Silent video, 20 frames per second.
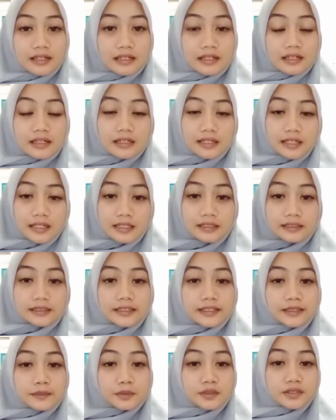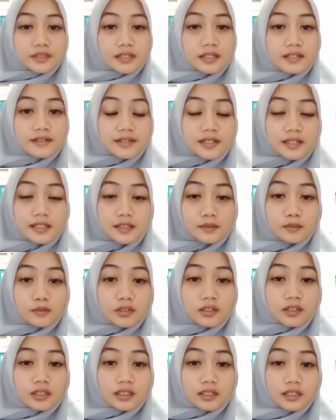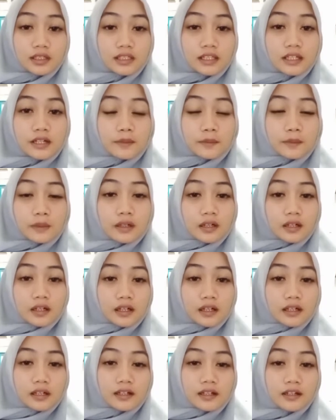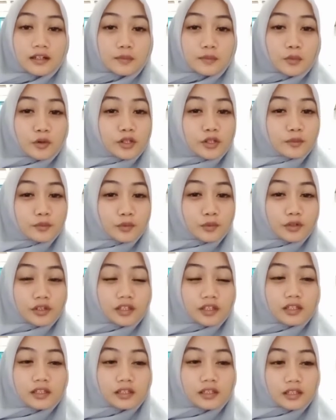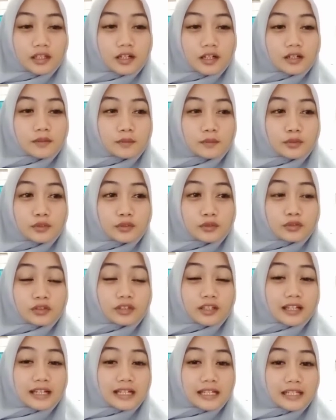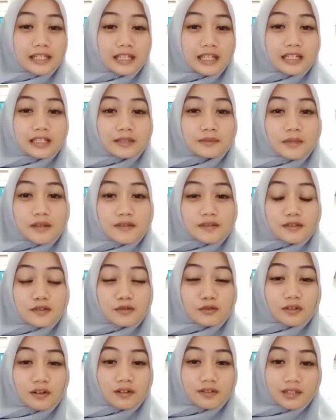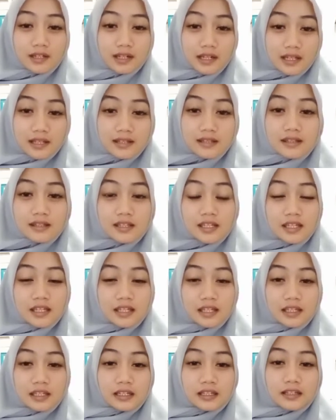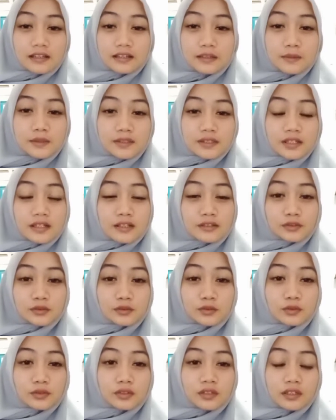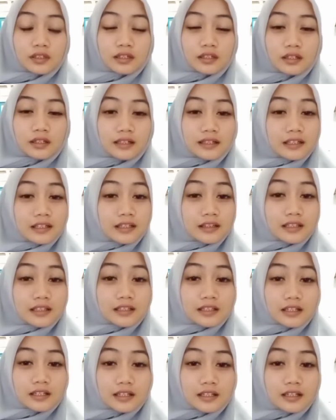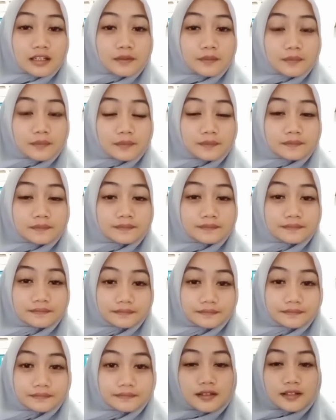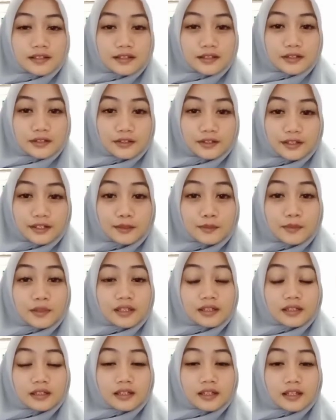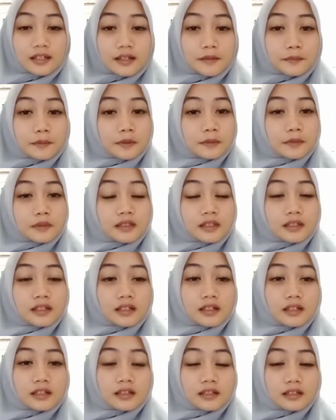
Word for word: anak-anak, dari penjelasan ibu yang tadi, apakah ada poin-poin yang menurut kalian masih kurang jelas? Nanti bisa langsung kalian tanyakan. Oke, baiklah apabila